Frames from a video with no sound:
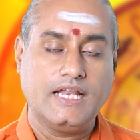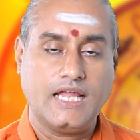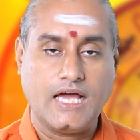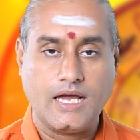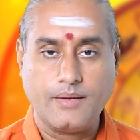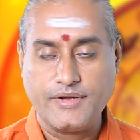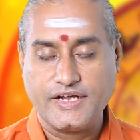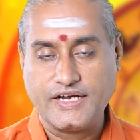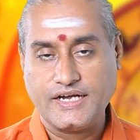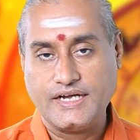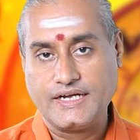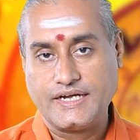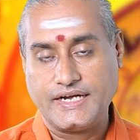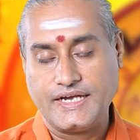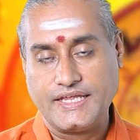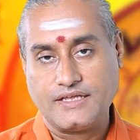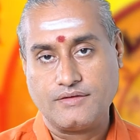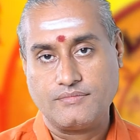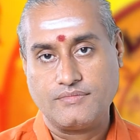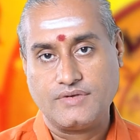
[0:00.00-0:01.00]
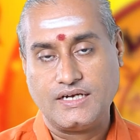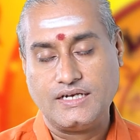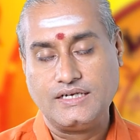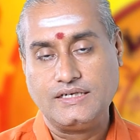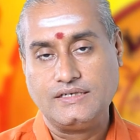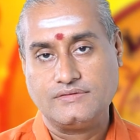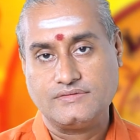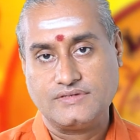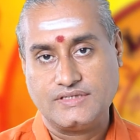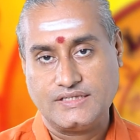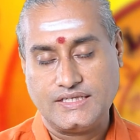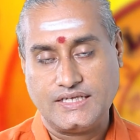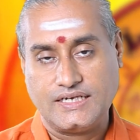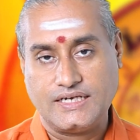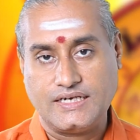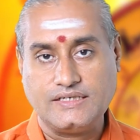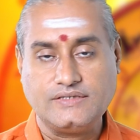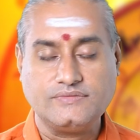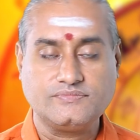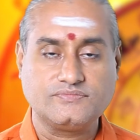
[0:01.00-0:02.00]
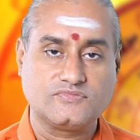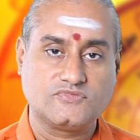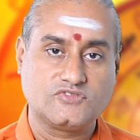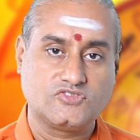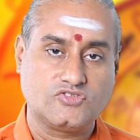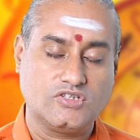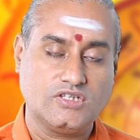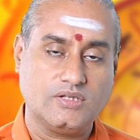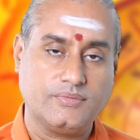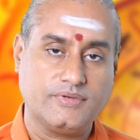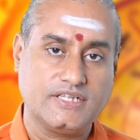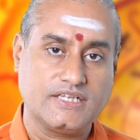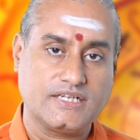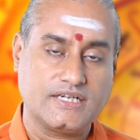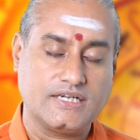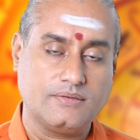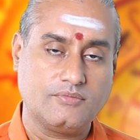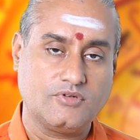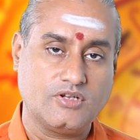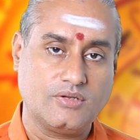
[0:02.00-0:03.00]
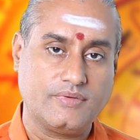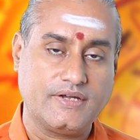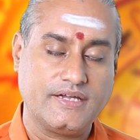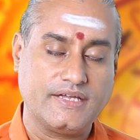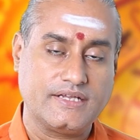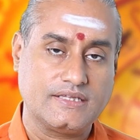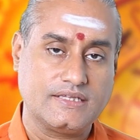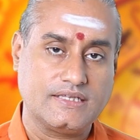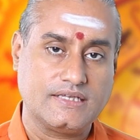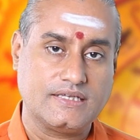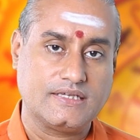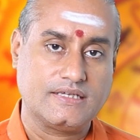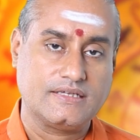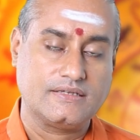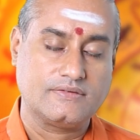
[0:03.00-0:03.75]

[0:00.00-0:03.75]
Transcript: லாபங்கள் கிடைக்கும் நாள் இந்த நாள் சொந்த பந்தங்கள் மூலமாக இருந்த